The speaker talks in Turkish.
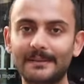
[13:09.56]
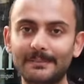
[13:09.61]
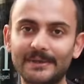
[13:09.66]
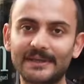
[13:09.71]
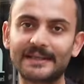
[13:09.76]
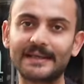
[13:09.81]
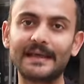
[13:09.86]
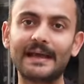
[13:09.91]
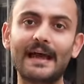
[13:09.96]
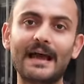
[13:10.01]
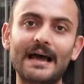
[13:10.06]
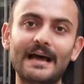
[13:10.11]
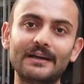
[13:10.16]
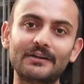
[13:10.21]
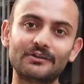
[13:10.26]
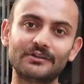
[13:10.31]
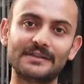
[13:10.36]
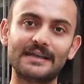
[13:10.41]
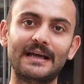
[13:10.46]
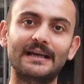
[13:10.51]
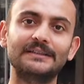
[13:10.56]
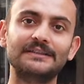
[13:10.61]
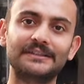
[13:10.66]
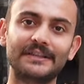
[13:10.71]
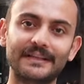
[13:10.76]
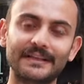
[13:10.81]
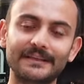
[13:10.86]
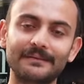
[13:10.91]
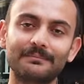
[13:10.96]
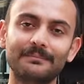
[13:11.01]
Tabii ki her güzel
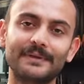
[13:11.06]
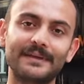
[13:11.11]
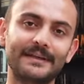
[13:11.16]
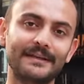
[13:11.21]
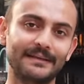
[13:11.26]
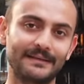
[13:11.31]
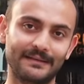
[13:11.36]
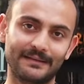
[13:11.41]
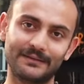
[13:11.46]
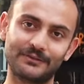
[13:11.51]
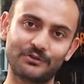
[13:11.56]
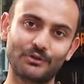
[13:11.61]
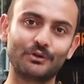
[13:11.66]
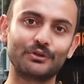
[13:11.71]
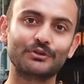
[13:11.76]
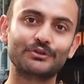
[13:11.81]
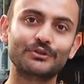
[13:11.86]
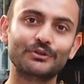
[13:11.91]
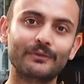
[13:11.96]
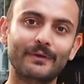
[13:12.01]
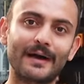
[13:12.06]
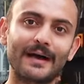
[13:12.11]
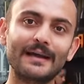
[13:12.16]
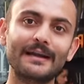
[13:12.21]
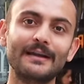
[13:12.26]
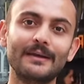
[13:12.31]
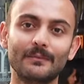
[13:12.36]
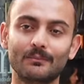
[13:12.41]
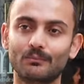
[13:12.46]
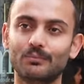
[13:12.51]
şeyin bir e, sonucu
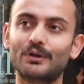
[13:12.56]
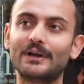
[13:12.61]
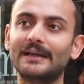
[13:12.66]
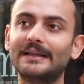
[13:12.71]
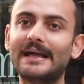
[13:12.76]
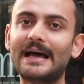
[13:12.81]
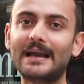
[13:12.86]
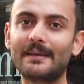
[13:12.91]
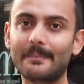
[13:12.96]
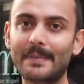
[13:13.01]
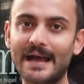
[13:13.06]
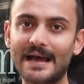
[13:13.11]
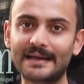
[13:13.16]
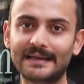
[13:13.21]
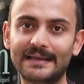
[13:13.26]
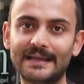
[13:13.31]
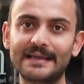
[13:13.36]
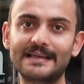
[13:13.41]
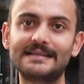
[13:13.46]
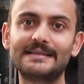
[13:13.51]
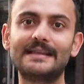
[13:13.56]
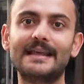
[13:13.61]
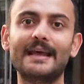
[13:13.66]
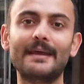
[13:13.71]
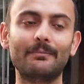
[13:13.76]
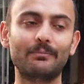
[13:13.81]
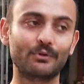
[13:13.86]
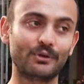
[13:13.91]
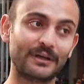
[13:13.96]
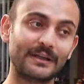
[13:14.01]
var. Bu kadar
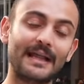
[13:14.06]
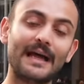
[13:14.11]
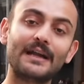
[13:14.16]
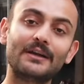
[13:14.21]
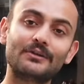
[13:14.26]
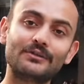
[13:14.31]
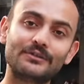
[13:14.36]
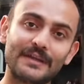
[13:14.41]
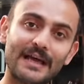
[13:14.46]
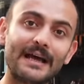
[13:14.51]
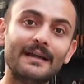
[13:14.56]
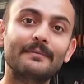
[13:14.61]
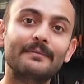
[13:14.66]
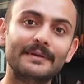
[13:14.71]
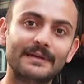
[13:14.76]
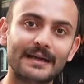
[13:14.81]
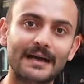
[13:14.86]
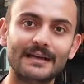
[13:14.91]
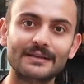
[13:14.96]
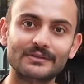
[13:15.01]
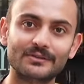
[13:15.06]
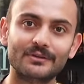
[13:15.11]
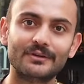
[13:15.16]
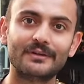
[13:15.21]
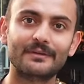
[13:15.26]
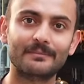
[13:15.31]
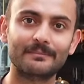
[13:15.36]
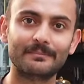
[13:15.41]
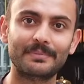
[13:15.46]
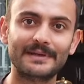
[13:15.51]
merkezde, bu kadar güzel bir
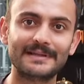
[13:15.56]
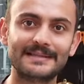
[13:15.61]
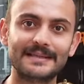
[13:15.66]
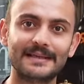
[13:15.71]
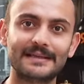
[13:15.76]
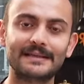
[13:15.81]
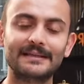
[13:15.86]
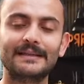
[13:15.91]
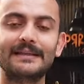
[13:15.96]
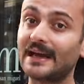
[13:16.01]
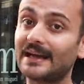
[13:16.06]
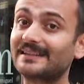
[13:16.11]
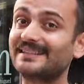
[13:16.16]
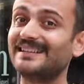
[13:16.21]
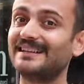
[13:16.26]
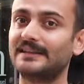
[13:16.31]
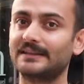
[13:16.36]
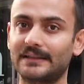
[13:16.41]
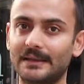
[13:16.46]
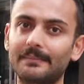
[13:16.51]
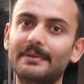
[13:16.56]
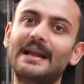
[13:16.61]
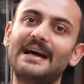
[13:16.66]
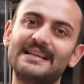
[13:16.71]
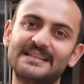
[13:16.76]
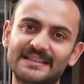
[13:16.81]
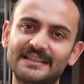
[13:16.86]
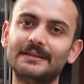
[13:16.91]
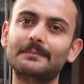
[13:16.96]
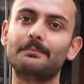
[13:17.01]
gastronomi pazarının fiyatları da
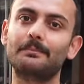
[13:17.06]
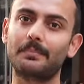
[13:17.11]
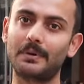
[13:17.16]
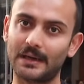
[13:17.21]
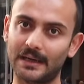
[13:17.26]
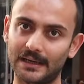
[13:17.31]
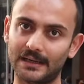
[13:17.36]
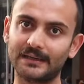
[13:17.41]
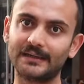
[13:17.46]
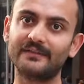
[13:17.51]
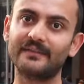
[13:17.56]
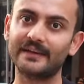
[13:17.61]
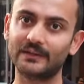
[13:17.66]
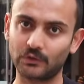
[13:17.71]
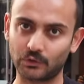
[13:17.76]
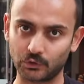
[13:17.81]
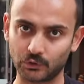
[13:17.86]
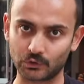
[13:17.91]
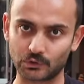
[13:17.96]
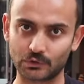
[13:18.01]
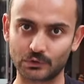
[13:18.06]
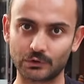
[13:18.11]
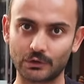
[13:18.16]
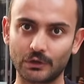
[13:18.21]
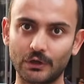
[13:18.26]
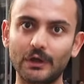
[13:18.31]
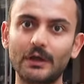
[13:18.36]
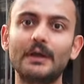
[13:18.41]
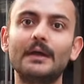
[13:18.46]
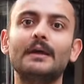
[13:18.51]
birazcık pahalı ve
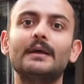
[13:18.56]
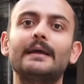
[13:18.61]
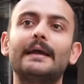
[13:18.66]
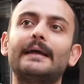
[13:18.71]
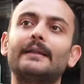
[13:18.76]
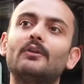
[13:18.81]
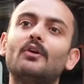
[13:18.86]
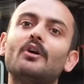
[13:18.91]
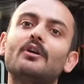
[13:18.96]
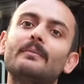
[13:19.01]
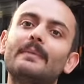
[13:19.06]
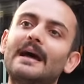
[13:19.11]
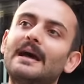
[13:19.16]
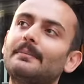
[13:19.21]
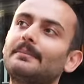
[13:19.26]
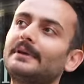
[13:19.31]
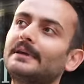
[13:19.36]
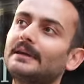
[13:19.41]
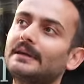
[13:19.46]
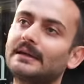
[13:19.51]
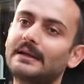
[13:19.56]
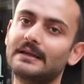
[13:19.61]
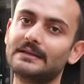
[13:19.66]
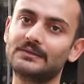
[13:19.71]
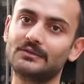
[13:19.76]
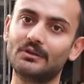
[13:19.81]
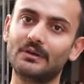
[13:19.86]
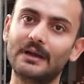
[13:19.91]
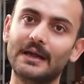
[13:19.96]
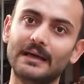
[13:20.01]
tuzlu. Yani e, normal bir
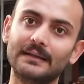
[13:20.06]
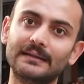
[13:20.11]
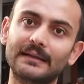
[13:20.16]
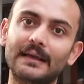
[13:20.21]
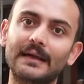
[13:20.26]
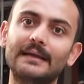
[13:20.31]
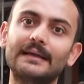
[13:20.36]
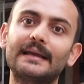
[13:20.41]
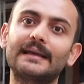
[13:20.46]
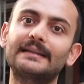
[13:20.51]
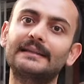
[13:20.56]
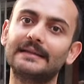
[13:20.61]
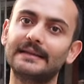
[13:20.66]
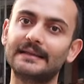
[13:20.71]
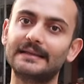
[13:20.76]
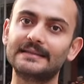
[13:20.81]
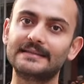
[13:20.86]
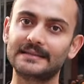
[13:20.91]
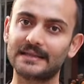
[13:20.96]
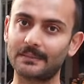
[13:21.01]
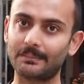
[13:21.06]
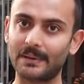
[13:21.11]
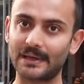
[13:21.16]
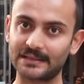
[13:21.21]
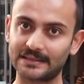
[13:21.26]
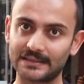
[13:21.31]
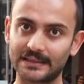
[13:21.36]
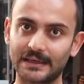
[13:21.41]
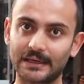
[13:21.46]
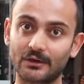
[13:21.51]
restoranda yediğiniz
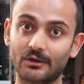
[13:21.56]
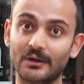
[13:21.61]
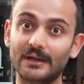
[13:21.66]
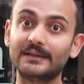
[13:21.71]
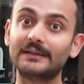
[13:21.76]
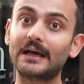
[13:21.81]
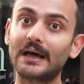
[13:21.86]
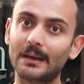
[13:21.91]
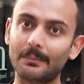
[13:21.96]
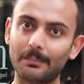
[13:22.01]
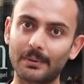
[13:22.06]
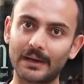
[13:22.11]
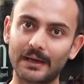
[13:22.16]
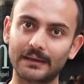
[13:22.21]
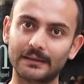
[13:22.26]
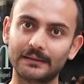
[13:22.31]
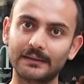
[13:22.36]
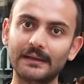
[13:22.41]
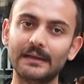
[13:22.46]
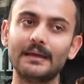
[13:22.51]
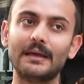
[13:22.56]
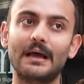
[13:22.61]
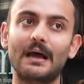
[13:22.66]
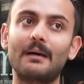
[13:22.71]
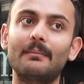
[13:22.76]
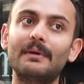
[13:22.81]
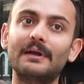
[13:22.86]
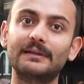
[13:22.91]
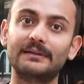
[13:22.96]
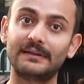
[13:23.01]
tapaslara göre daha pahalı
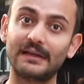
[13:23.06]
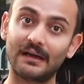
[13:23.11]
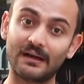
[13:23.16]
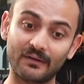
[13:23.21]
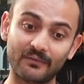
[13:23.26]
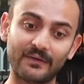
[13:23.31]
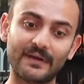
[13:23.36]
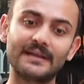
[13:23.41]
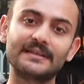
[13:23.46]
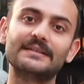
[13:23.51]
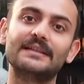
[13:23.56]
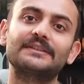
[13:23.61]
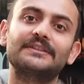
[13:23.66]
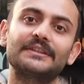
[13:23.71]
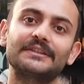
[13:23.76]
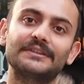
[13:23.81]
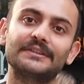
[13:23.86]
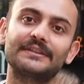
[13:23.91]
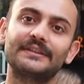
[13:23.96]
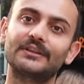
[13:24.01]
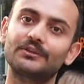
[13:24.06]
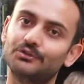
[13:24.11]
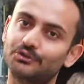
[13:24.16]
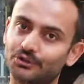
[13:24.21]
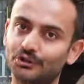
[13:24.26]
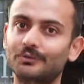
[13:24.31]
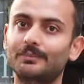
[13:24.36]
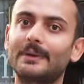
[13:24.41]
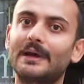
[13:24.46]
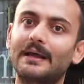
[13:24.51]
ama daha fazla çeşidi
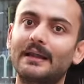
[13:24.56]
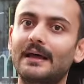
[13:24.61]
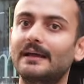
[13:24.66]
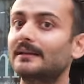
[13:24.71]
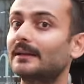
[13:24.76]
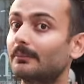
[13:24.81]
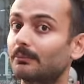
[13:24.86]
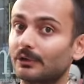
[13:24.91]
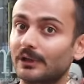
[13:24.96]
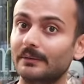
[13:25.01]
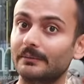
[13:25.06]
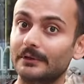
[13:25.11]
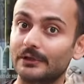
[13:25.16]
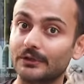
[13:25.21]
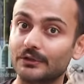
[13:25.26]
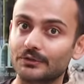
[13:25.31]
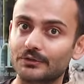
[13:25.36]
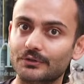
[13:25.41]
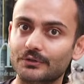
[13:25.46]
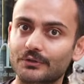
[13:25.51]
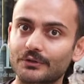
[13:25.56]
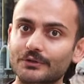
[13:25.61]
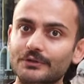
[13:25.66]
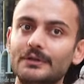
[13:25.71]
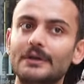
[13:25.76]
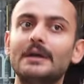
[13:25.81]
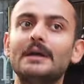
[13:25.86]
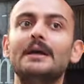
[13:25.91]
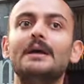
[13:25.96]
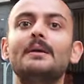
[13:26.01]
küçük bir alanda bulabiliyorsunuz.
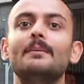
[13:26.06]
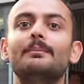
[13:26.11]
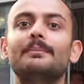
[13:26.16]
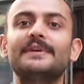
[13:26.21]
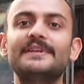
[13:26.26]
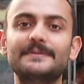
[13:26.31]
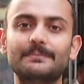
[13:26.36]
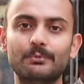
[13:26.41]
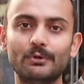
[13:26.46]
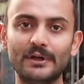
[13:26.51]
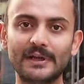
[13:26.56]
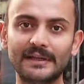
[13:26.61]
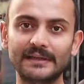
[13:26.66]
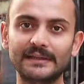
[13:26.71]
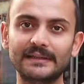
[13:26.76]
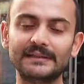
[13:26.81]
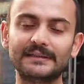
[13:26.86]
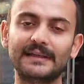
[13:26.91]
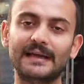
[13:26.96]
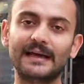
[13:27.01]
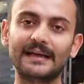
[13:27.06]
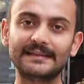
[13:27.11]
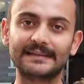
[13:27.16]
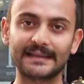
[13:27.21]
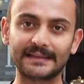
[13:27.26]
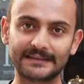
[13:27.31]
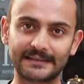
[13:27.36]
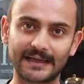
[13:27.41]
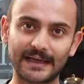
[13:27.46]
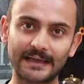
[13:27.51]
Biz buranın daha
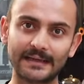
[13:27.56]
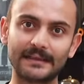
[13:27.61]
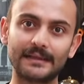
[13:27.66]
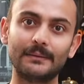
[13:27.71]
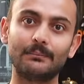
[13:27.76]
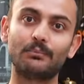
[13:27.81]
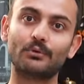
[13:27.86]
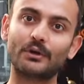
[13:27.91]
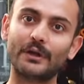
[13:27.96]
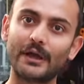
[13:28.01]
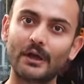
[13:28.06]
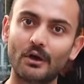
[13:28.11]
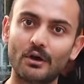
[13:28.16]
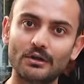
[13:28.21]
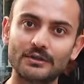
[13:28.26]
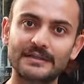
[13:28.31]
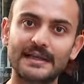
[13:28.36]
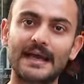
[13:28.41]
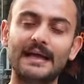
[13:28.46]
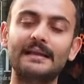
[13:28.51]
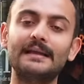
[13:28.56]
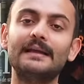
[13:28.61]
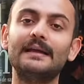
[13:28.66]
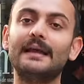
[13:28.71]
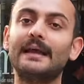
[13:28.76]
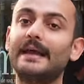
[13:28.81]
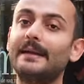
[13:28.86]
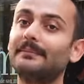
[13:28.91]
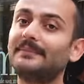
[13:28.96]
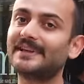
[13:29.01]
detaylı, buraya özel
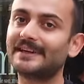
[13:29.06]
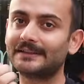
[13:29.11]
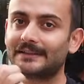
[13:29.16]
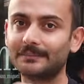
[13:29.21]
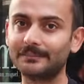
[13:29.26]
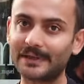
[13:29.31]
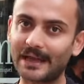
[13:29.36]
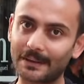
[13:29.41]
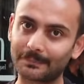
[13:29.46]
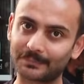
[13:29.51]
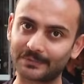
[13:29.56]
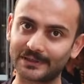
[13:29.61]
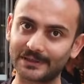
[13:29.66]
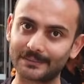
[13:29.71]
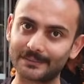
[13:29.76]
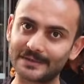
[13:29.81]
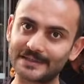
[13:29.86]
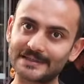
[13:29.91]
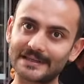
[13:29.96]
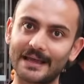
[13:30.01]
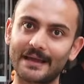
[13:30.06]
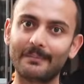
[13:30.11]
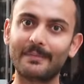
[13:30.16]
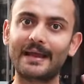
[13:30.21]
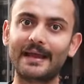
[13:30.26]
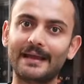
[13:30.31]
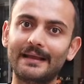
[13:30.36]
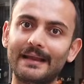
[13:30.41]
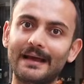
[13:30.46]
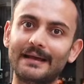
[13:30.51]
hem tadım yaptığımız hem
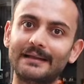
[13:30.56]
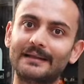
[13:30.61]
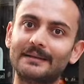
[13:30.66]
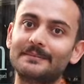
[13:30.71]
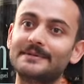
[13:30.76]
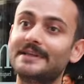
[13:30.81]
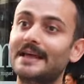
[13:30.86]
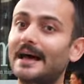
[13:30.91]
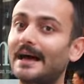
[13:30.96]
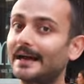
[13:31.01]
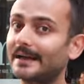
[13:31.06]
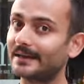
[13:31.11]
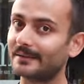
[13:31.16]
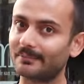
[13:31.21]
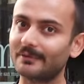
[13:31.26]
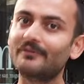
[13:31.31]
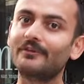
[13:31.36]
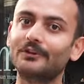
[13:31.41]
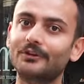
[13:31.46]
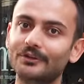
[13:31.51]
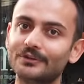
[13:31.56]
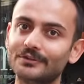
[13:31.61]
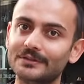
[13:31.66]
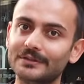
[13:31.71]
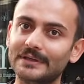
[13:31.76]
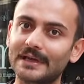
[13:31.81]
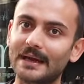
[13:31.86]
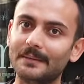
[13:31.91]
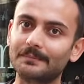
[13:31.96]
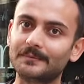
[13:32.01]
eğlendiğimiz ayrı bir
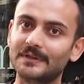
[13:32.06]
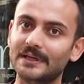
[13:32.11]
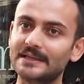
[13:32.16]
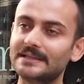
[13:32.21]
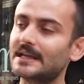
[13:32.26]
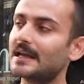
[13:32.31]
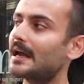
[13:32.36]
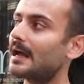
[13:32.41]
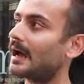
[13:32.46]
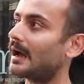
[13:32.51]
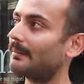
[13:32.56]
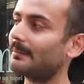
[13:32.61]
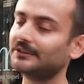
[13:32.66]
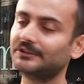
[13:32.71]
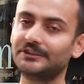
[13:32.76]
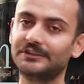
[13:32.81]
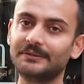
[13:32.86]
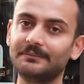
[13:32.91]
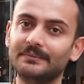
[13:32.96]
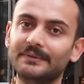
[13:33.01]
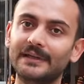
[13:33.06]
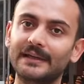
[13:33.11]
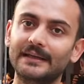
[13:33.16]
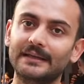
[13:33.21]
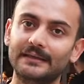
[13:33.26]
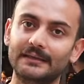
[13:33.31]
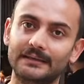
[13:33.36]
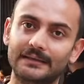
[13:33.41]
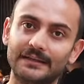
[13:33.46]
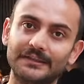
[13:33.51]
videosunu yapacağız. Ama şimdi
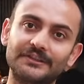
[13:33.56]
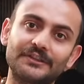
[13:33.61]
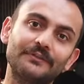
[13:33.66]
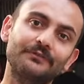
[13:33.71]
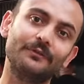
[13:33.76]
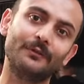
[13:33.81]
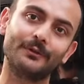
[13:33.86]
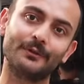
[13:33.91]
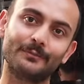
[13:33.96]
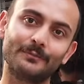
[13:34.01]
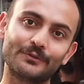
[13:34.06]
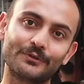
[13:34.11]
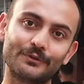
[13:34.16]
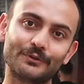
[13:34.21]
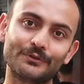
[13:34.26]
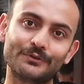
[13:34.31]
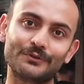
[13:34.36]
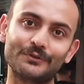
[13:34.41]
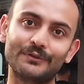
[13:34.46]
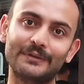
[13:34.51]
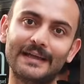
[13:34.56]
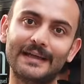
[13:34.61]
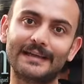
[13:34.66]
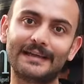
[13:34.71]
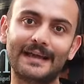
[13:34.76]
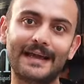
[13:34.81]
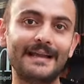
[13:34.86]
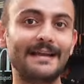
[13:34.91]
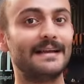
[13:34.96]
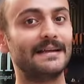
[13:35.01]
keşif yolumuzun
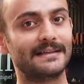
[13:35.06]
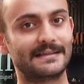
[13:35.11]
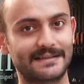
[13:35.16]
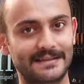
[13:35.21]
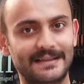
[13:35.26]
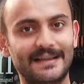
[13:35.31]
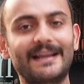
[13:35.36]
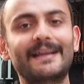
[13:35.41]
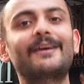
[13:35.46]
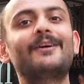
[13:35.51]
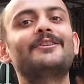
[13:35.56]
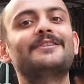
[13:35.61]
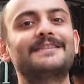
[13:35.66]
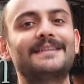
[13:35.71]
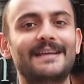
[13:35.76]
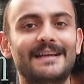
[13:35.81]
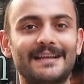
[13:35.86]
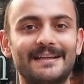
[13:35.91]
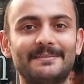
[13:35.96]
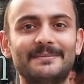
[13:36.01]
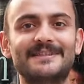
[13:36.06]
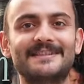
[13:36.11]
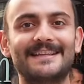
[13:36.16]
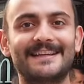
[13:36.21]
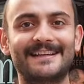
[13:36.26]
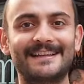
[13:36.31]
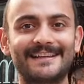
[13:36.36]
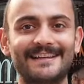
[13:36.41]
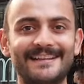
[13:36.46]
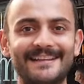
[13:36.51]
üstündeyken size de gösterelim
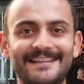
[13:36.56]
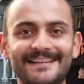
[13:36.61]
istedik.